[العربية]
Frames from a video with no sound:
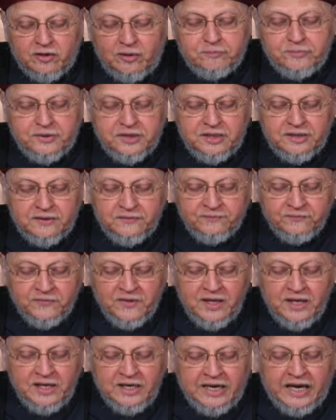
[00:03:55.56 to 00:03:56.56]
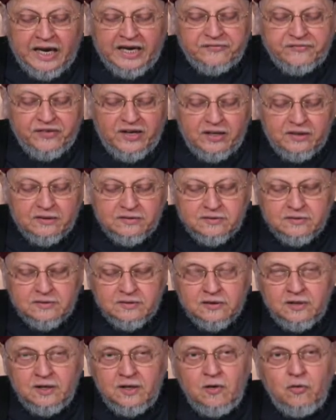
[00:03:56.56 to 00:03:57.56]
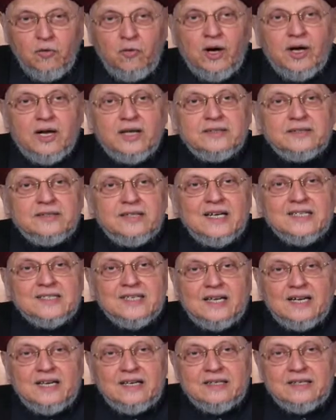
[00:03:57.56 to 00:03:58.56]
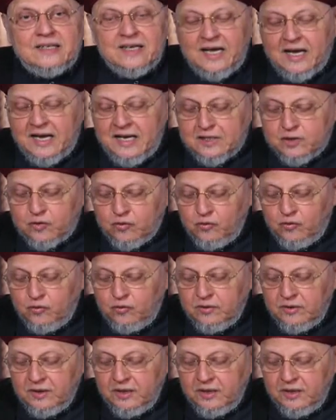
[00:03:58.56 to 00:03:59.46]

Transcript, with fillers: أي ربي كيف وقد نزل الناس